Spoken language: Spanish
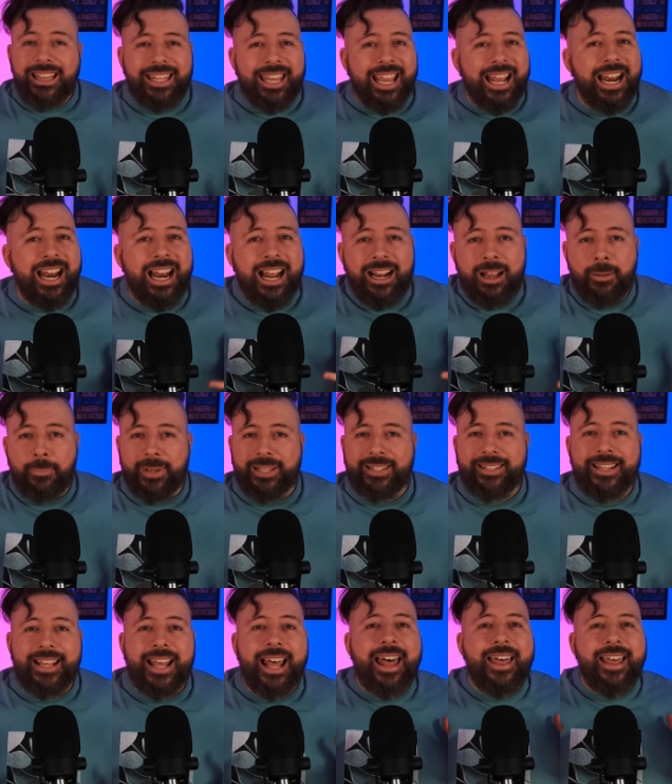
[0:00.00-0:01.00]
tiene la
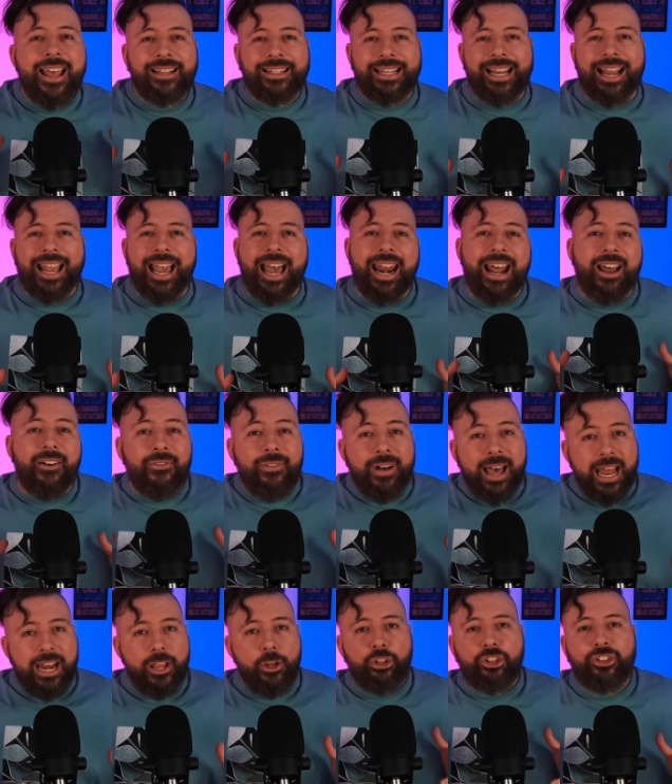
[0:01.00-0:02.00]
capacidad de atacar a
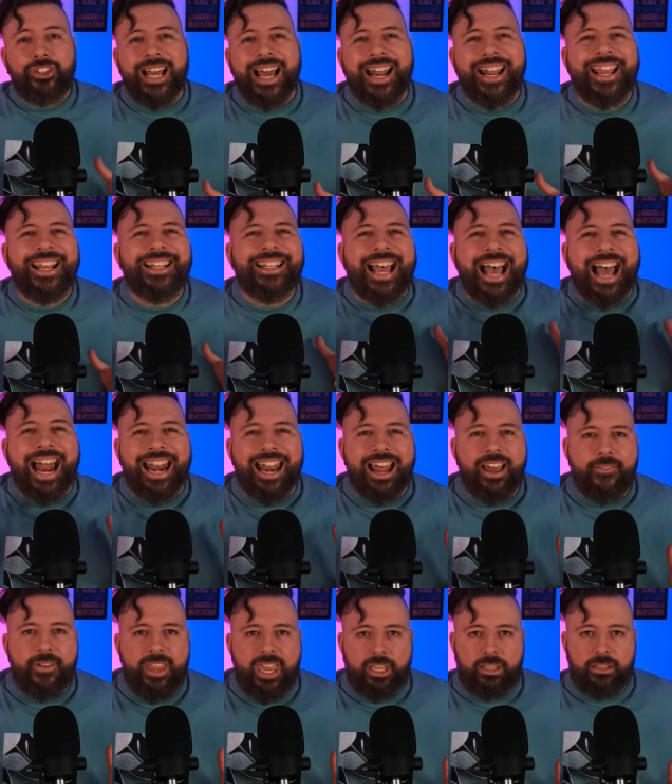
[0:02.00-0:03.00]
varios targets a
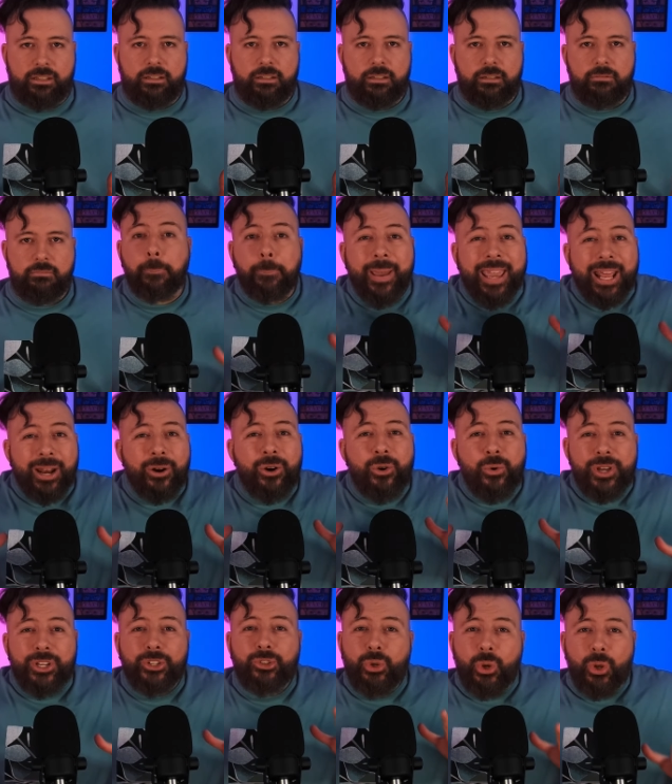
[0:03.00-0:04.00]
la vez. Pero
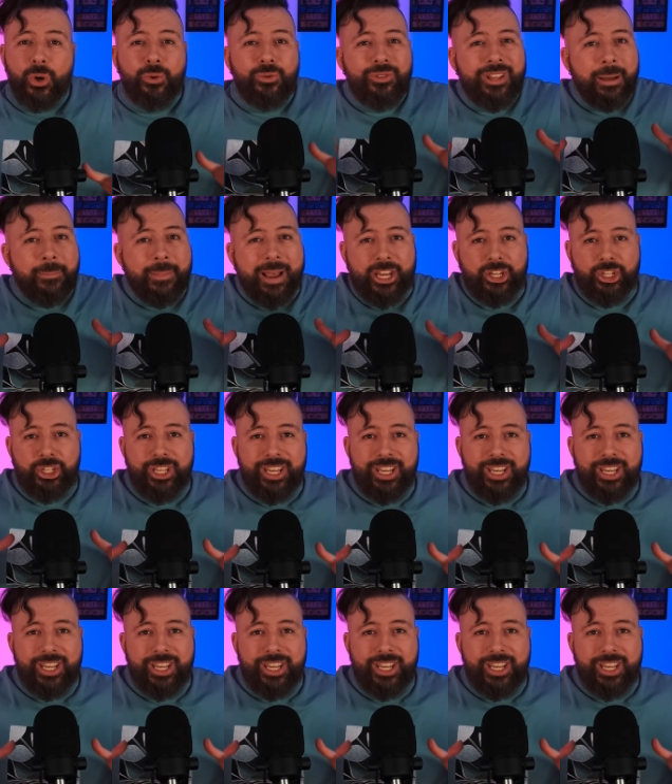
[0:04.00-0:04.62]
no es solo un damage